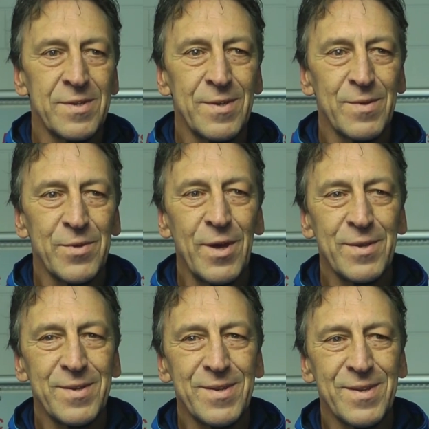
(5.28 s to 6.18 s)
äh,
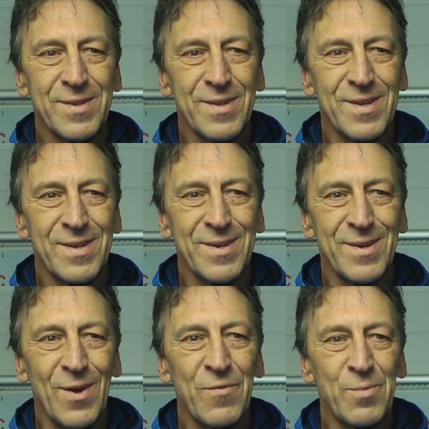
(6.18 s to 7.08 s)
Sachen
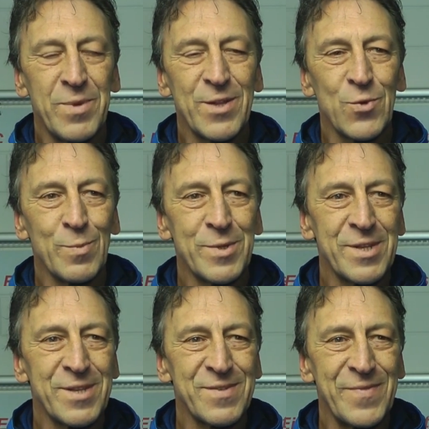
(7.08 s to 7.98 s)
äh, auf dem Platz
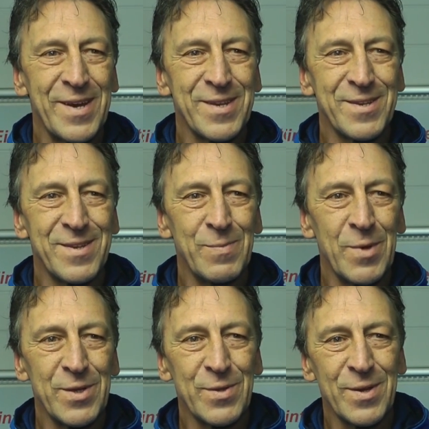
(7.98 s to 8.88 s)
umgesetzt werden, die
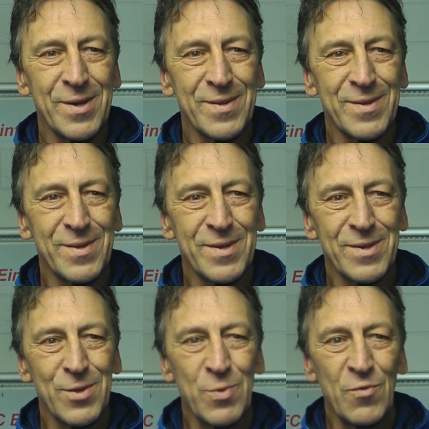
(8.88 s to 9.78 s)
man in der, in
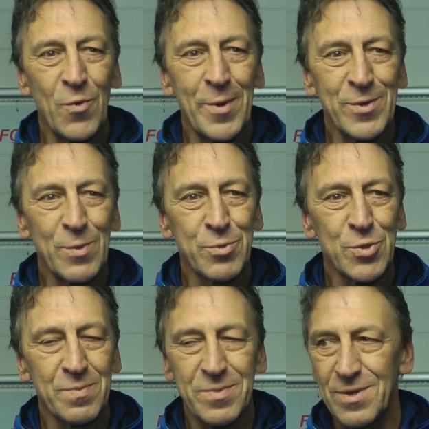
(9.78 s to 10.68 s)
der Spielvorbereitung
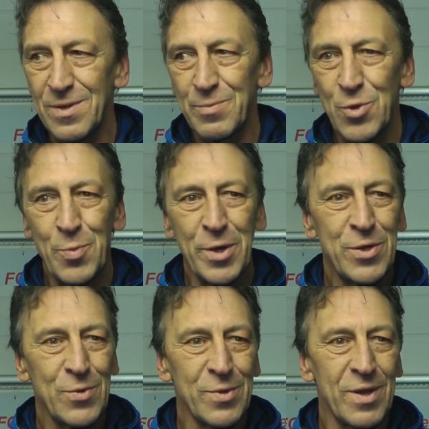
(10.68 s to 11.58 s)
bes äh,
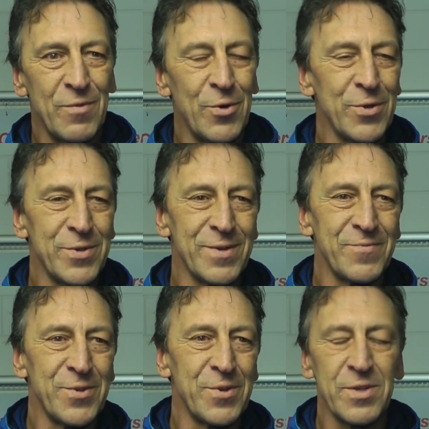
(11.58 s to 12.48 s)
bespricht. Und da war
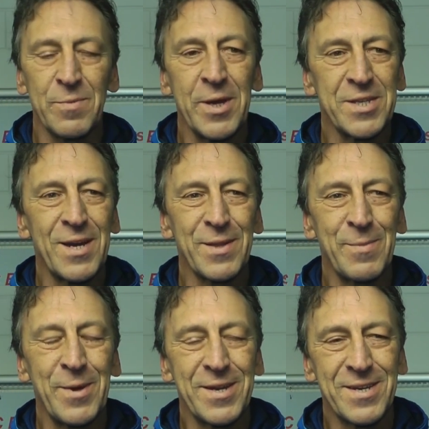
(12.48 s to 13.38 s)
heute, waren heute eine Menge Sachen
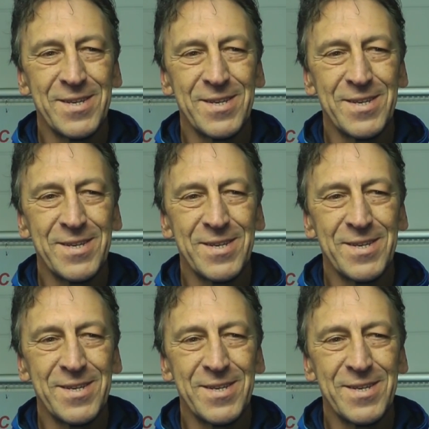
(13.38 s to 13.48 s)
dabei.